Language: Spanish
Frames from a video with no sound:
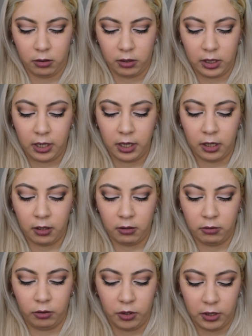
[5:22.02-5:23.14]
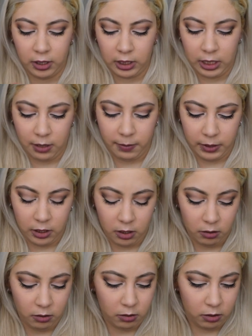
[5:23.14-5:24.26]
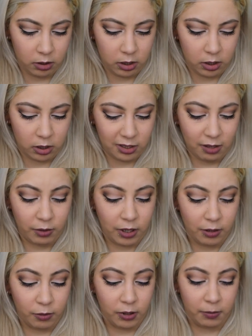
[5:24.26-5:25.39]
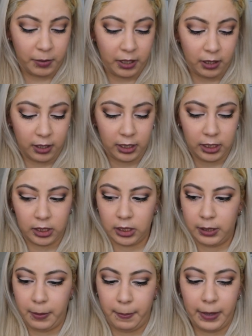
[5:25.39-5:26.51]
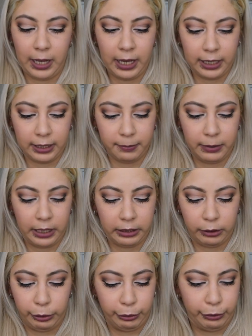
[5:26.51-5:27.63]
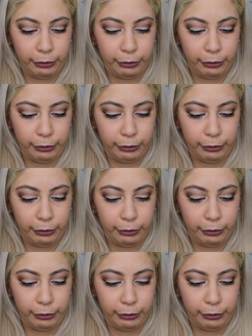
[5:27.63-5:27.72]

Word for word: Si es negro, no sé en qué estaba pensando. So never wear black. Black, black, no,